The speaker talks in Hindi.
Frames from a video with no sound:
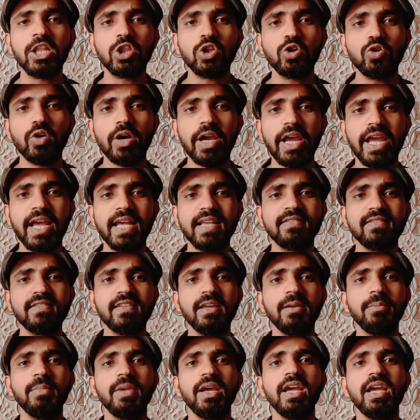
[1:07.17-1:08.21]
तो
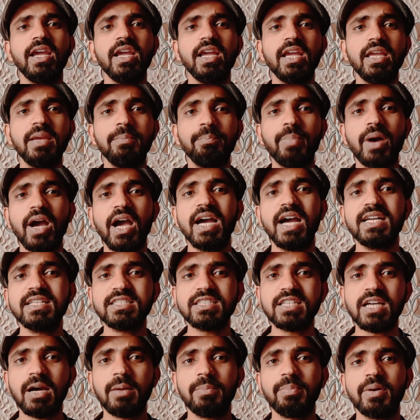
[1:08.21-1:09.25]
ऐसे में
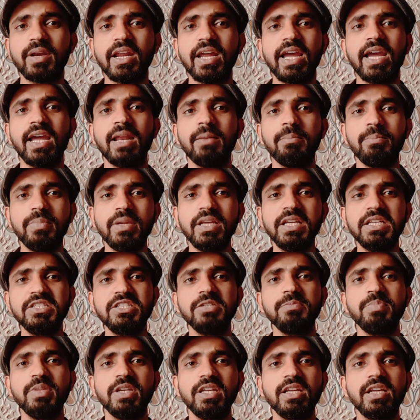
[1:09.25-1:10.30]
पाँच अप्रैल
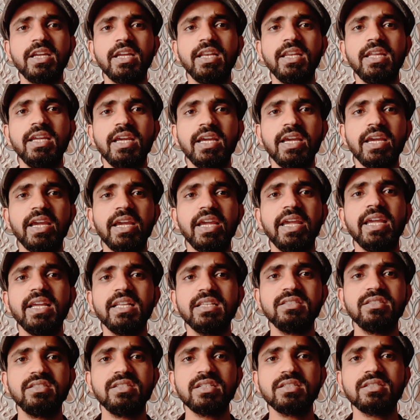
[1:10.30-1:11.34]
बीजेपी के लिए
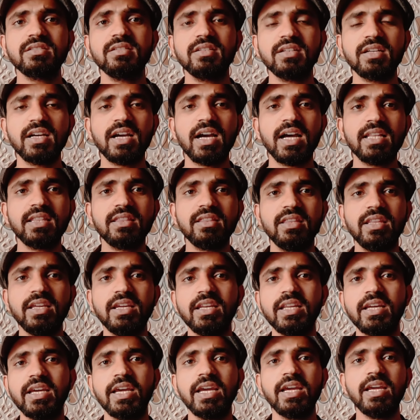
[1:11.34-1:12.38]
एक जश्न का
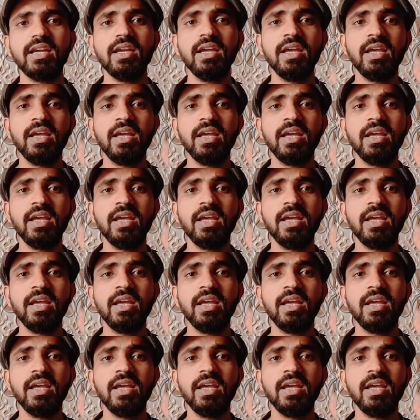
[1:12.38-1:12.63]
दिन है